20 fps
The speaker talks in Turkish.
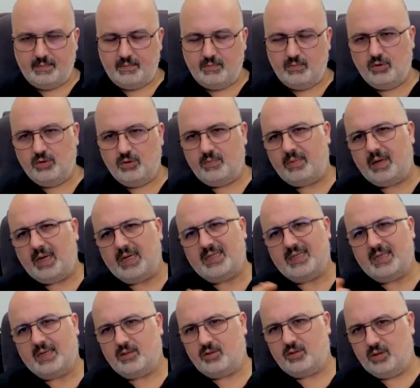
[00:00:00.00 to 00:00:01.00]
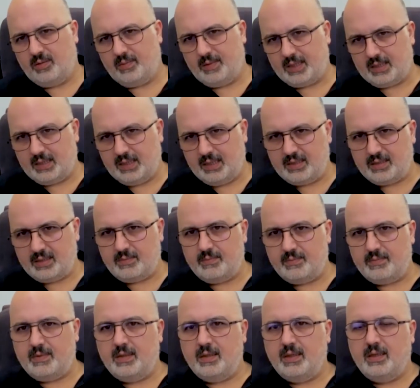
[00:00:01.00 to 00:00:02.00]
Bunu baştan söylemek lazım.
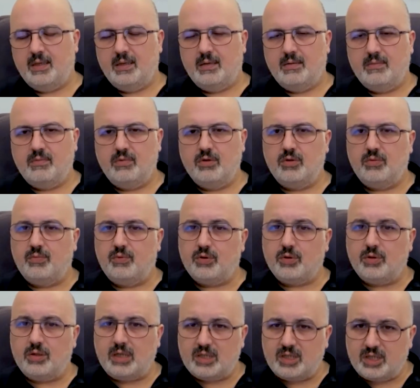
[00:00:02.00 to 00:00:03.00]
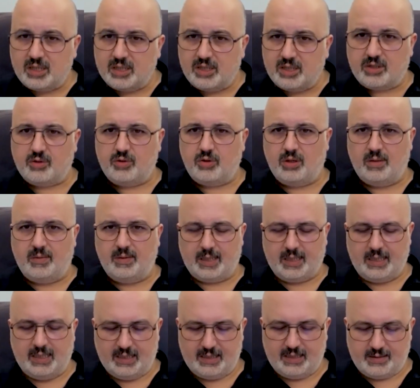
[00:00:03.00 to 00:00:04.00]
Bunu bugün açık açık söylemek
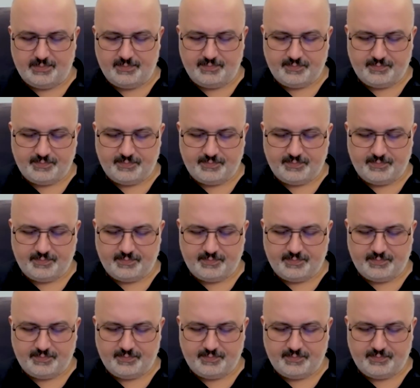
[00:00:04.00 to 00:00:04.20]
lazım.